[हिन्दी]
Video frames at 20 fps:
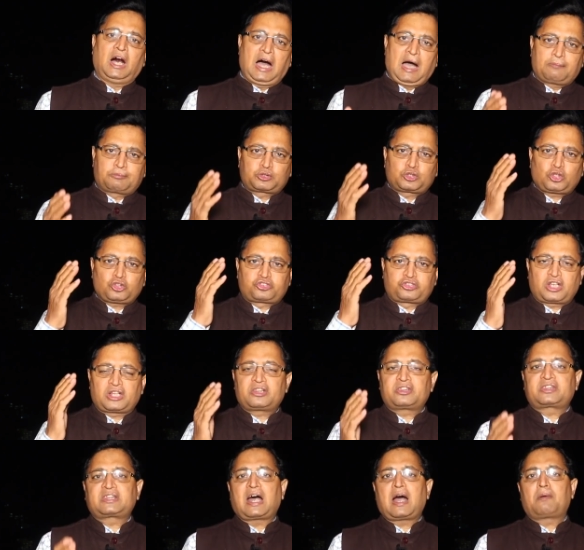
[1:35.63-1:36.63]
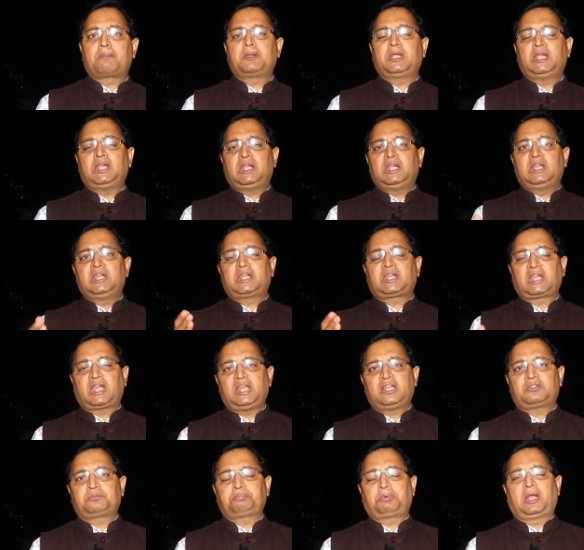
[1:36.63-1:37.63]
अब तो जनता भी
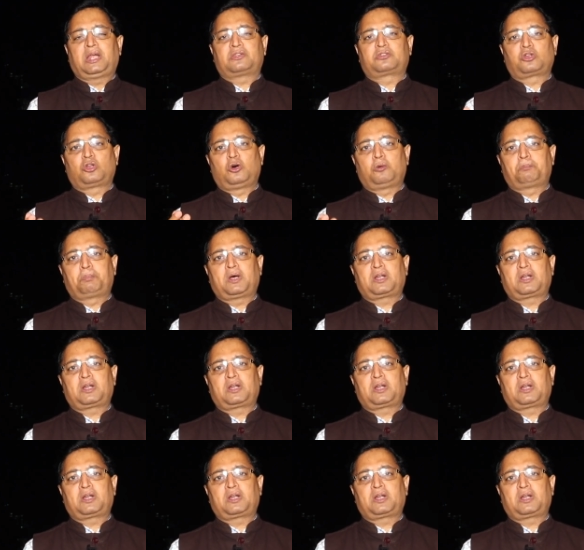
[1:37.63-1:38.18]
इनके इस फैसलों